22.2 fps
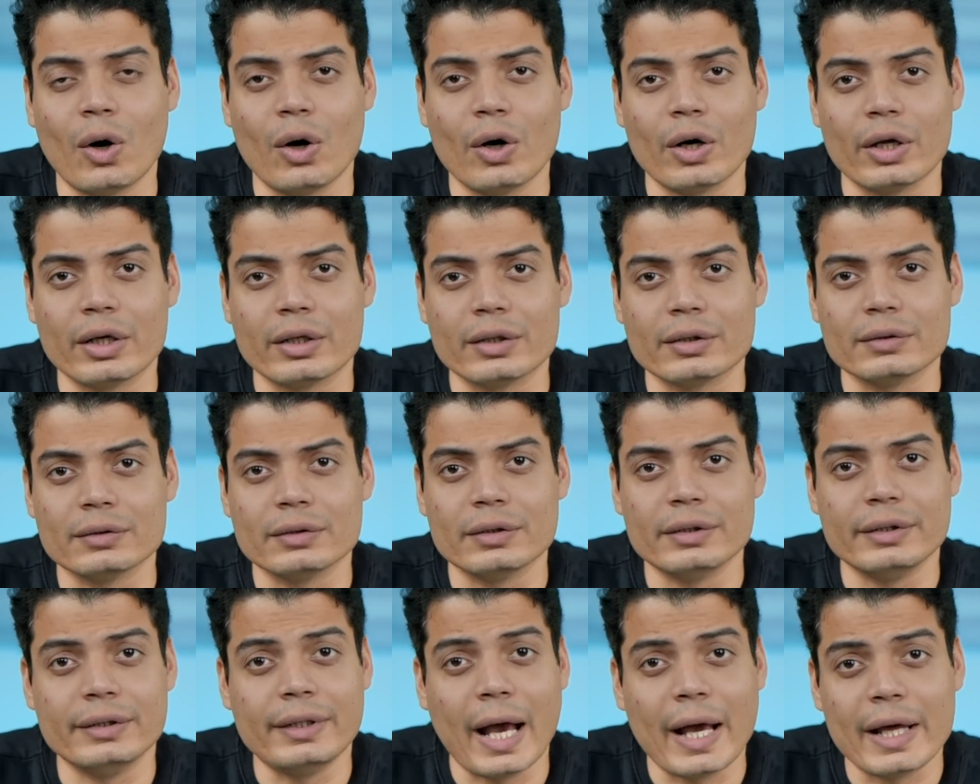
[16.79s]
और
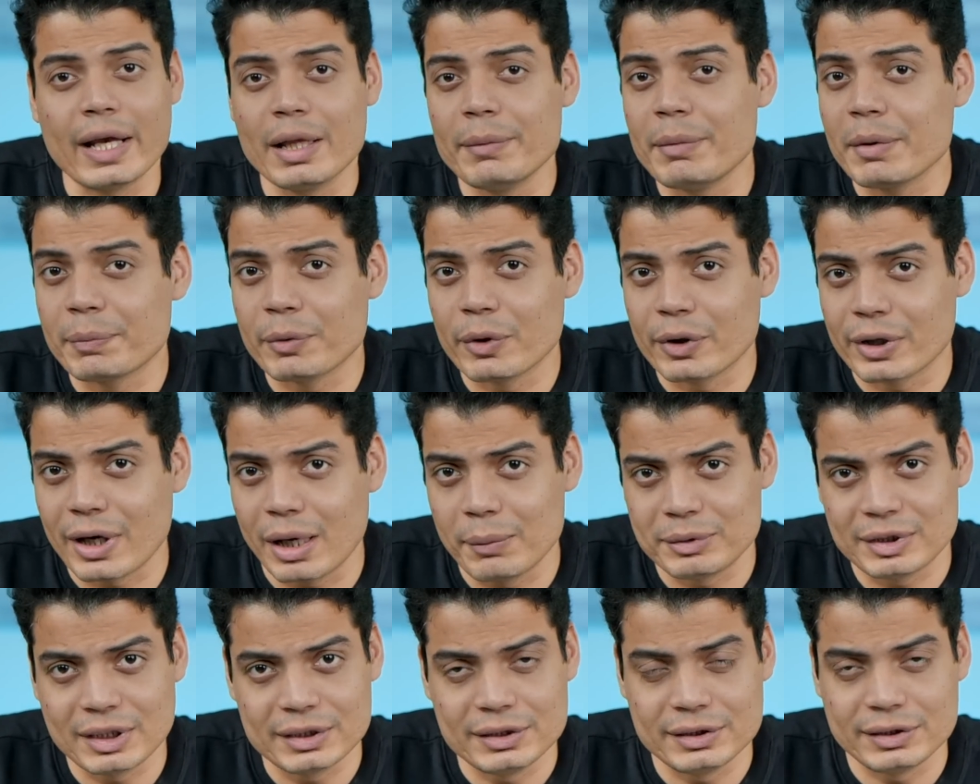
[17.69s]
डायनेमिक
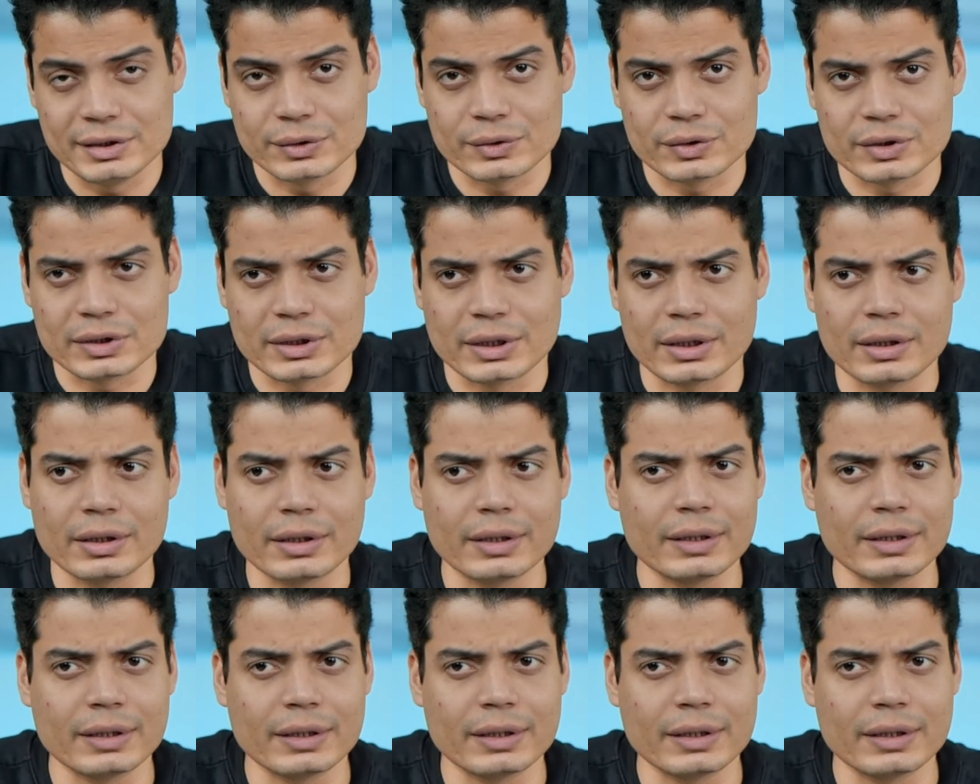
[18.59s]
प्रोग्रामिंग जैसी चीज़ों से